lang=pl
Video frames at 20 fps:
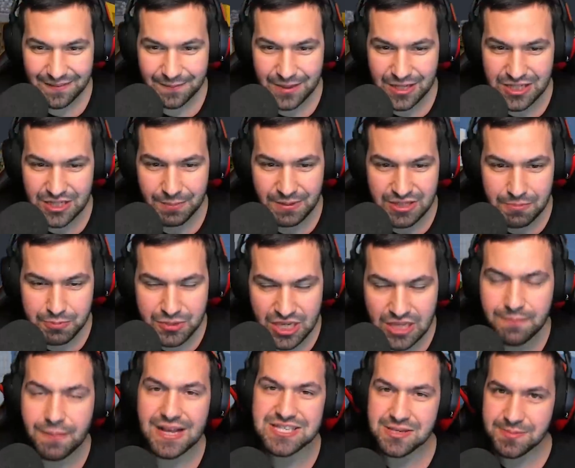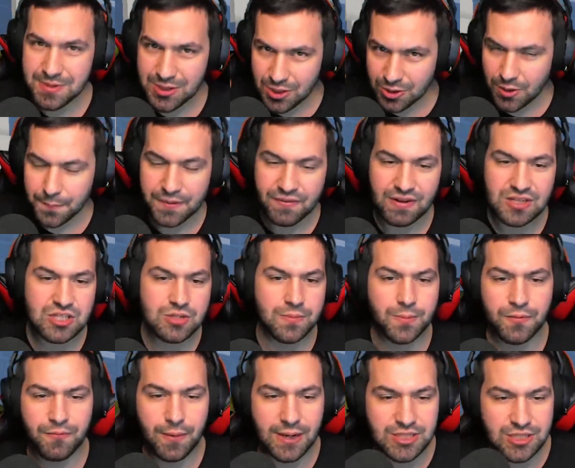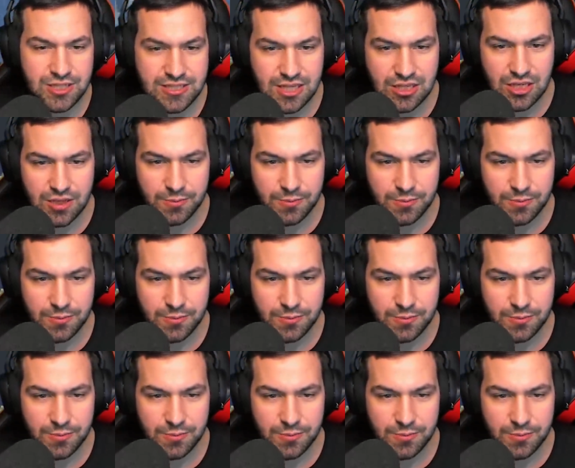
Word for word: Znaczy będzie przed bazą i go doprowadzimy, bo w bazie niestety nie